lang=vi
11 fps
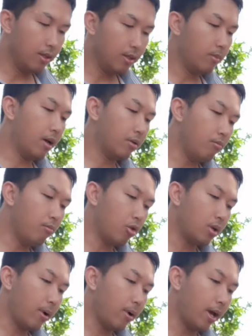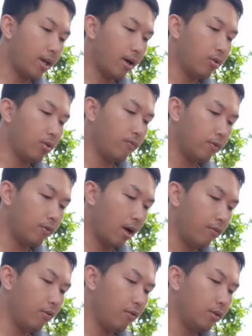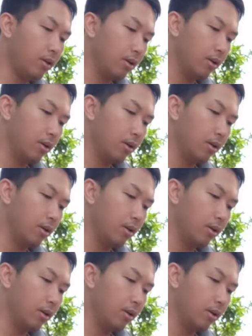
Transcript: Bạn học cấp 1, cấp 2 thả vô tư.